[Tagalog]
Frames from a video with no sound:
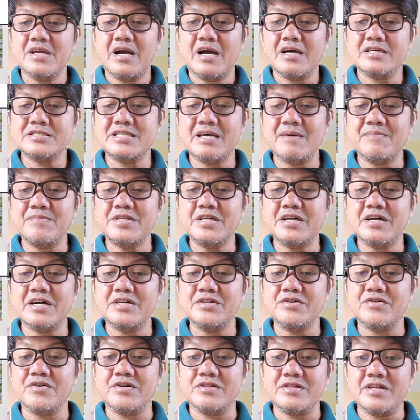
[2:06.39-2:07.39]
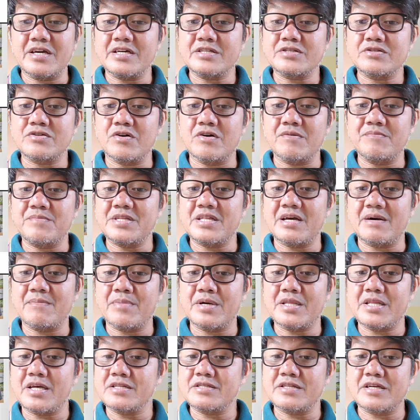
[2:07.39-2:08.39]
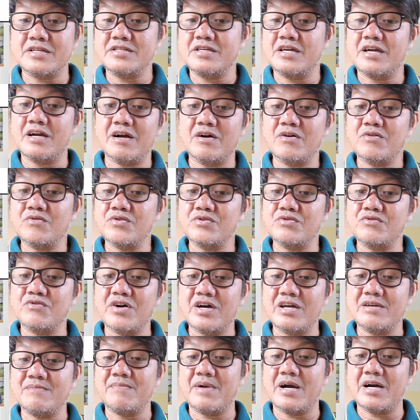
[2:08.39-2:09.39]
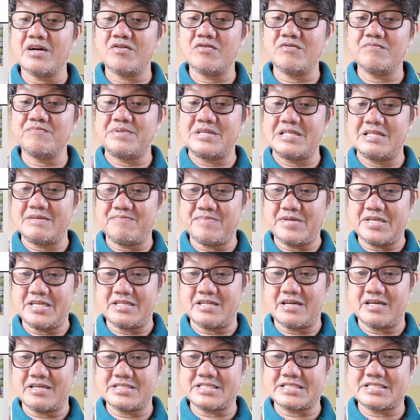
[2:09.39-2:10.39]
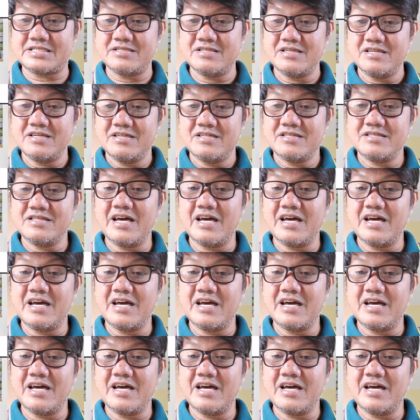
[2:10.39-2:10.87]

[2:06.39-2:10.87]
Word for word: Ang sabi niya ngayon, eto binabanatan niya ang kuno ay bagong Pilipinas.